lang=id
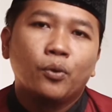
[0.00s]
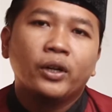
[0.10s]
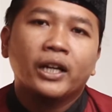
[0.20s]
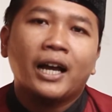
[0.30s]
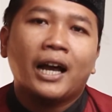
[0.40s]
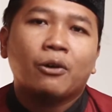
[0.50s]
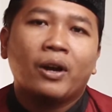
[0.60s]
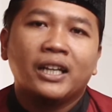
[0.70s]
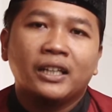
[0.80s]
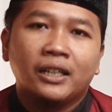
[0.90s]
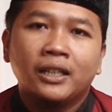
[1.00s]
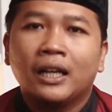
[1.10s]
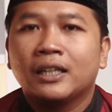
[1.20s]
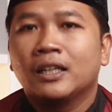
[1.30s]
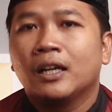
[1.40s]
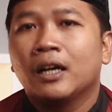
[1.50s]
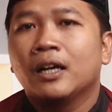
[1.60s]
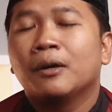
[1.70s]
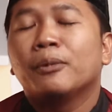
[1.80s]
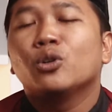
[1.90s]
boneka arwah ini
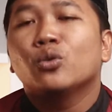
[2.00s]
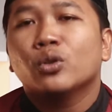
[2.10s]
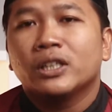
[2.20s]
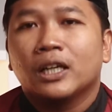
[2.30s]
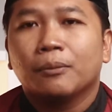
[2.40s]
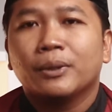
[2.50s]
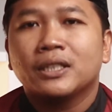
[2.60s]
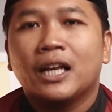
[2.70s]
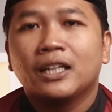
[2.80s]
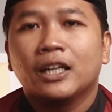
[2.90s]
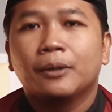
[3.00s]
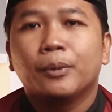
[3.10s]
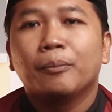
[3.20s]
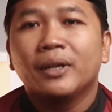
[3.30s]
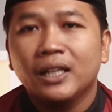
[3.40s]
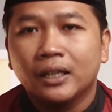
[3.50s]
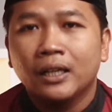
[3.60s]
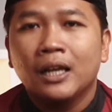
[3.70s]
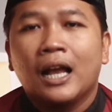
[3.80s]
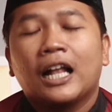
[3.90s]
e, menurut ya kepercayaan dari pemilik
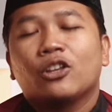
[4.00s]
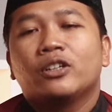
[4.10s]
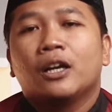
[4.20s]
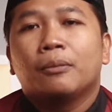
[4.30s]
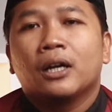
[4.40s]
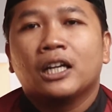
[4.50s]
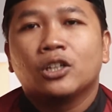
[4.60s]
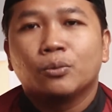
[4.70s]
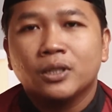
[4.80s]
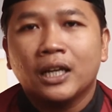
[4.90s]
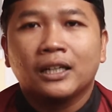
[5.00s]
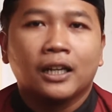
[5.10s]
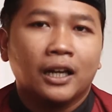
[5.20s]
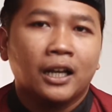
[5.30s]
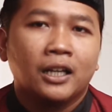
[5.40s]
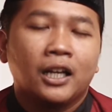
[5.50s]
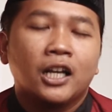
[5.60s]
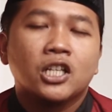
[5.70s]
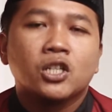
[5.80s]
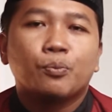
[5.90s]
atau yang mengadopsi adalah
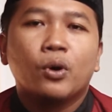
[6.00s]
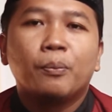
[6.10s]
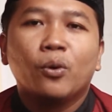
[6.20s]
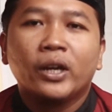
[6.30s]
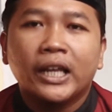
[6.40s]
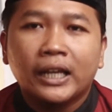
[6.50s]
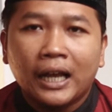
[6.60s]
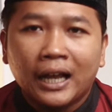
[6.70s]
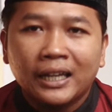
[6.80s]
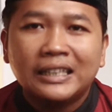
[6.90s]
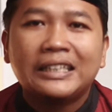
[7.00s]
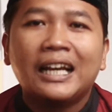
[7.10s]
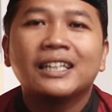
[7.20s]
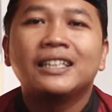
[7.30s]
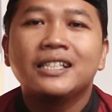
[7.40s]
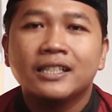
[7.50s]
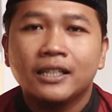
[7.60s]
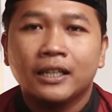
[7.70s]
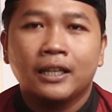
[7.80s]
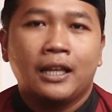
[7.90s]
sebuah boneka yang
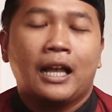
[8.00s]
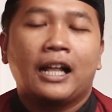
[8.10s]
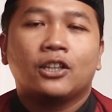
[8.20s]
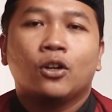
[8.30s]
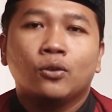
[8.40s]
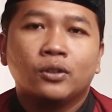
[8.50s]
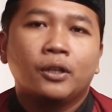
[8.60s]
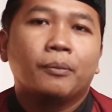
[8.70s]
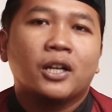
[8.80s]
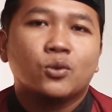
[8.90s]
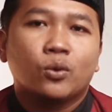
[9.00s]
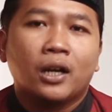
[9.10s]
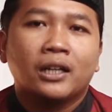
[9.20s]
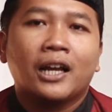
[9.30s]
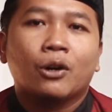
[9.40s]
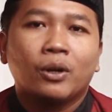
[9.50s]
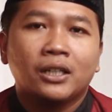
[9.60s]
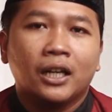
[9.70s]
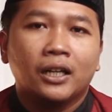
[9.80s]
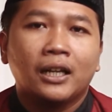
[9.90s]
diisi atau dimasukkan
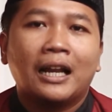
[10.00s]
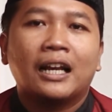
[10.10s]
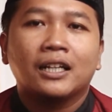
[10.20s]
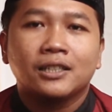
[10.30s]
arwah dari anak